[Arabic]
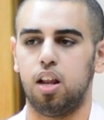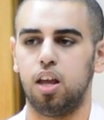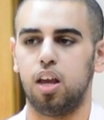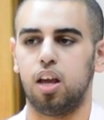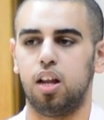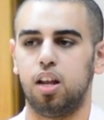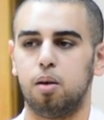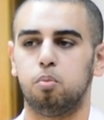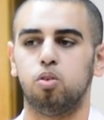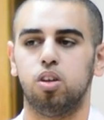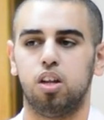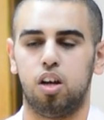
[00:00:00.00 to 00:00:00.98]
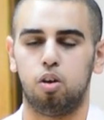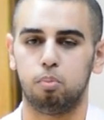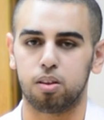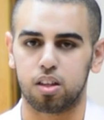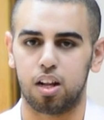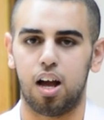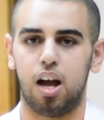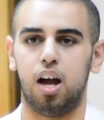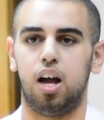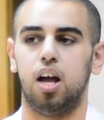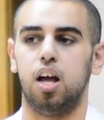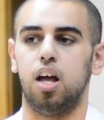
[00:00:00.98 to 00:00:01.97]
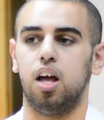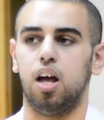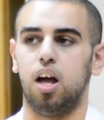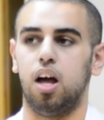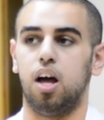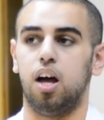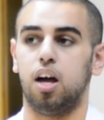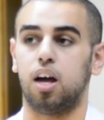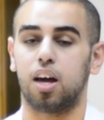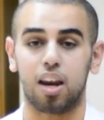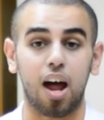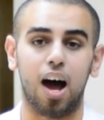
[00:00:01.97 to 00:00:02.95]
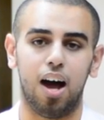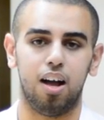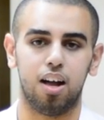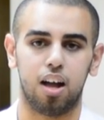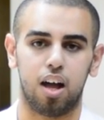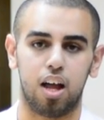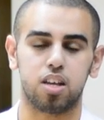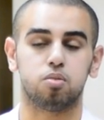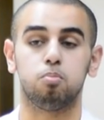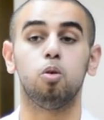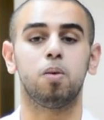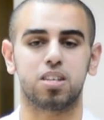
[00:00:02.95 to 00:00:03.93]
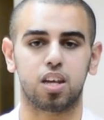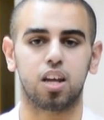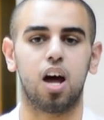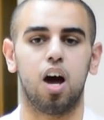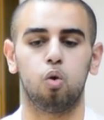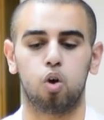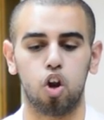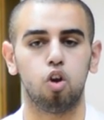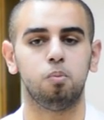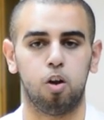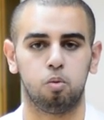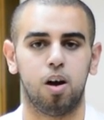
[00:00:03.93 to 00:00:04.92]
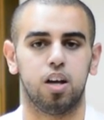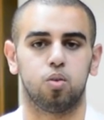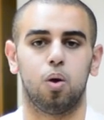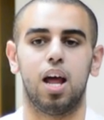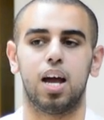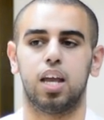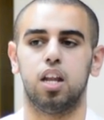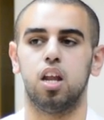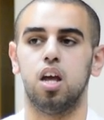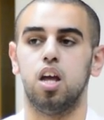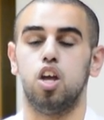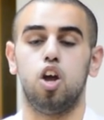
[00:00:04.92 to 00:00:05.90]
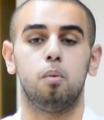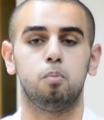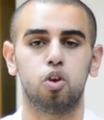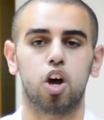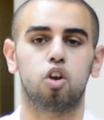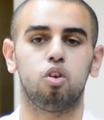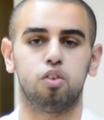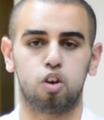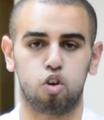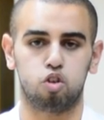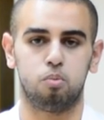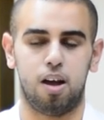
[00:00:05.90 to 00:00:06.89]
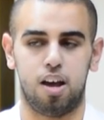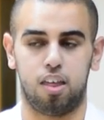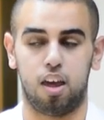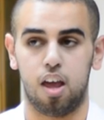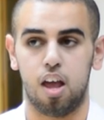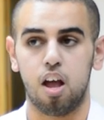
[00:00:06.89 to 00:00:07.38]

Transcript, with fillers: للي يبون حب اطلاع آه، قراءه خلاص مو بس قراءه هو كله معلومات ولكن يحبون يقرون في الكتب هذه